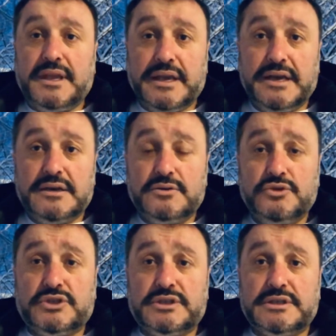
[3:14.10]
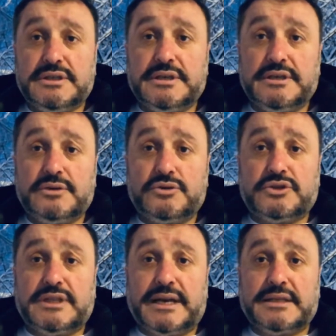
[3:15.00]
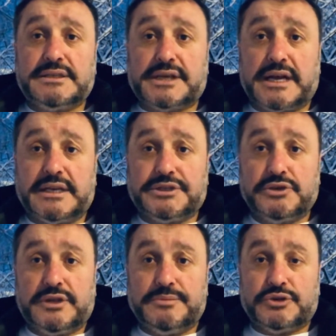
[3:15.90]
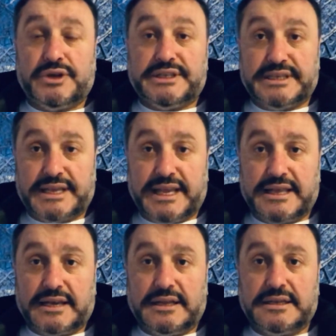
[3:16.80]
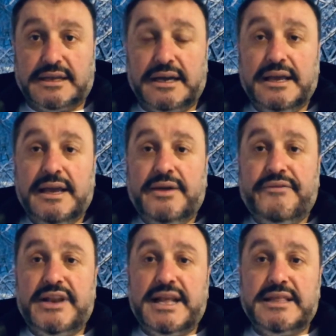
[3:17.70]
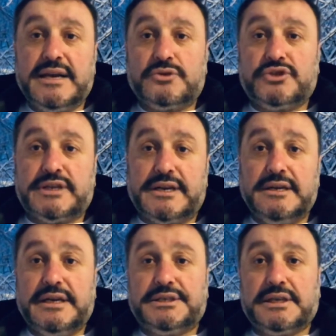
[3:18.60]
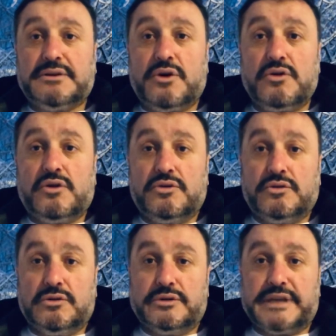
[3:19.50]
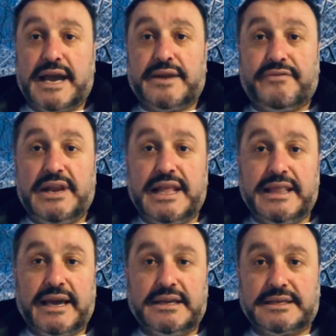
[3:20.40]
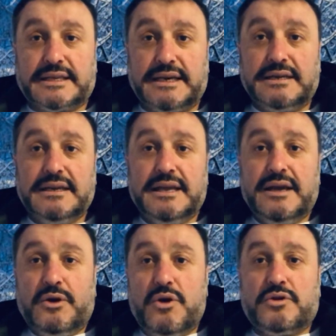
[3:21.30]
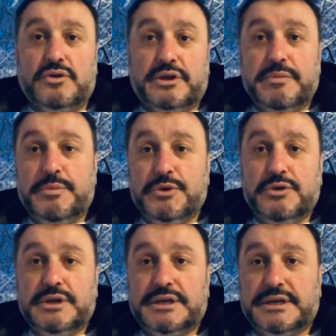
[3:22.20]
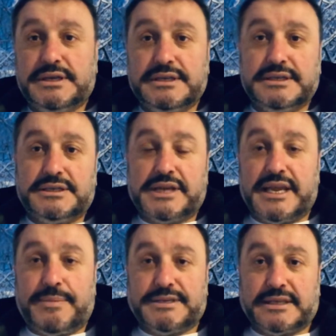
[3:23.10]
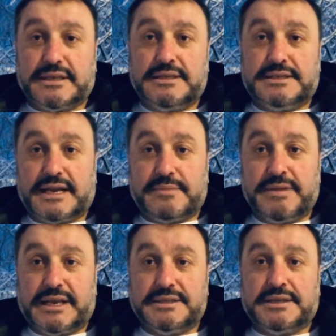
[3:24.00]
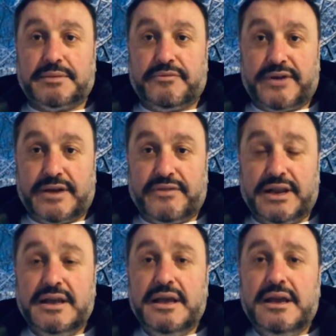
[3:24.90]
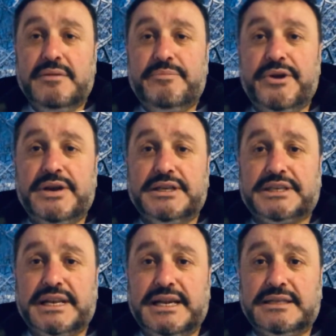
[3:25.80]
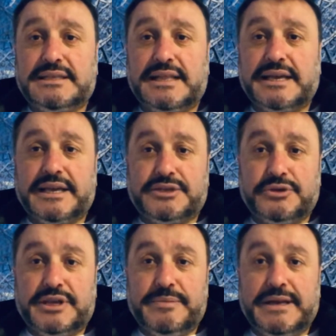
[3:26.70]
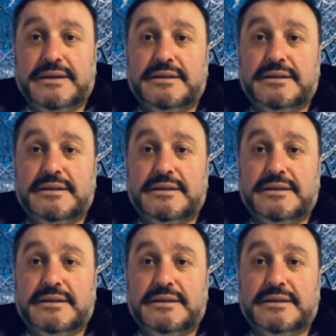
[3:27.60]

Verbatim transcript: e, Rus e, Ruslar şakalaşıyorlarmış yöneticileri kendi aralarında. Finlandiya Rusya'nın e, işte Hong Kong'u olur. Yani Finlandiya alacaklar. Hong Kong gibi bir şey yapacaklar. Ticaret merkezi gibi falan filan. Böyle şeyler dalga geçiyor gibi